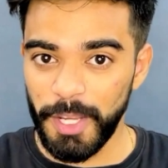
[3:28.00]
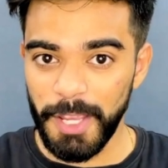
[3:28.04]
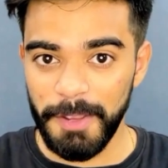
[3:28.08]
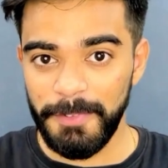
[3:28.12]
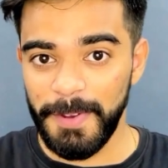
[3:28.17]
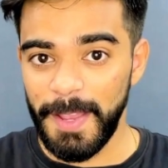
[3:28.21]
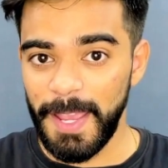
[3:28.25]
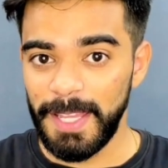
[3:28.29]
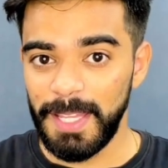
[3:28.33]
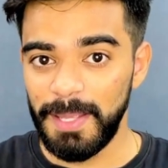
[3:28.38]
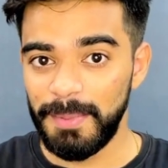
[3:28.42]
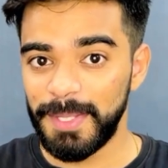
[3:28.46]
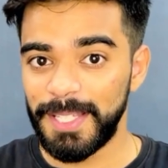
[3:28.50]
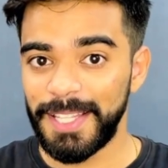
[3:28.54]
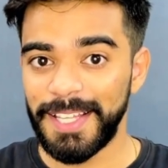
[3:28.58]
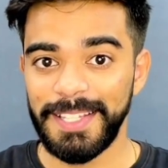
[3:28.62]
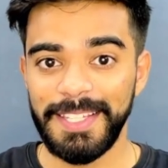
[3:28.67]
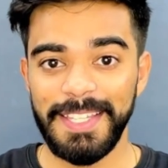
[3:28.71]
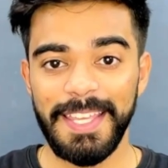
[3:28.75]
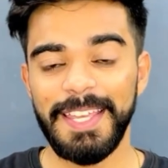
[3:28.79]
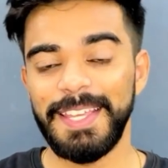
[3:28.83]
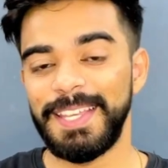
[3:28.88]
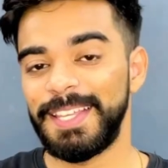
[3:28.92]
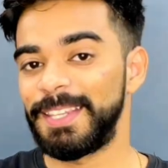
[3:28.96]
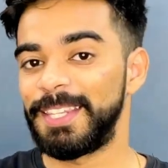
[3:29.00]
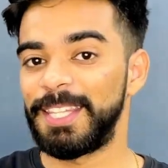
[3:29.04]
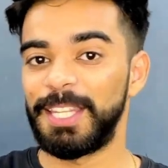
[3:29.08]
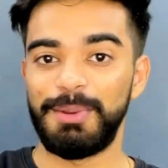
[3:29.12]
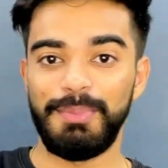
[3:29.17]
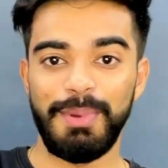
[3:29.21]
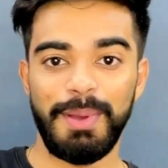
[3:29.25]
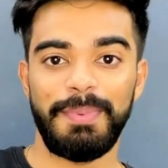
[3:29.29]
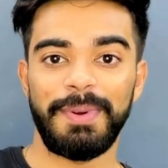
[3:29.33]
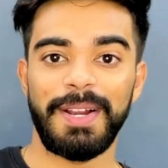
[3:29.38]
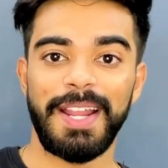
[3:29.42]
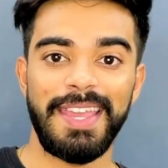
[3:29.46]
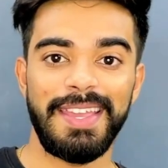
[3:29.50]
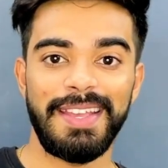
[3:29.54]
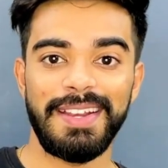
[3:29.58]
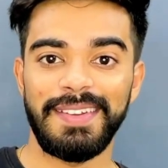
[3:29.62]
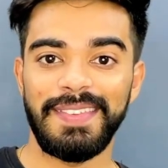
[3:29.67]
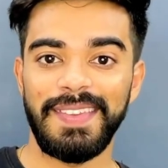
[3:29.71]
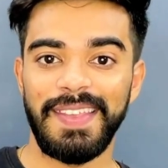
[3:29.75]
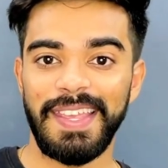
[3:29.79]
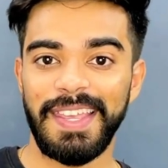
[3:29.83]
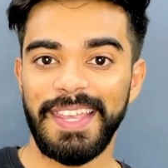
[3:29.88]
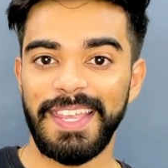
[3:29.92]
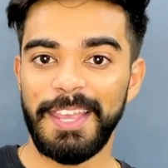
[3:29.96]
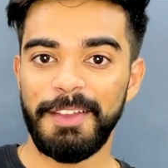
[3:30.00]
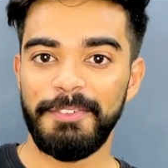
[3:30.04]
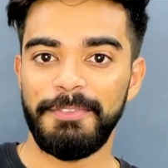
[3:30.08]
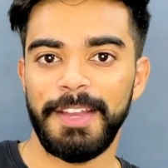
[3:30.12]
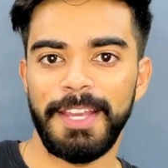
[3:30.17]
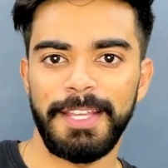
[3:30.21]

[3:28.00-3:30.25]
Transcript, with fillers: के फ़ायदे बता दिए कि दिन में पढ़ाई करने के क्या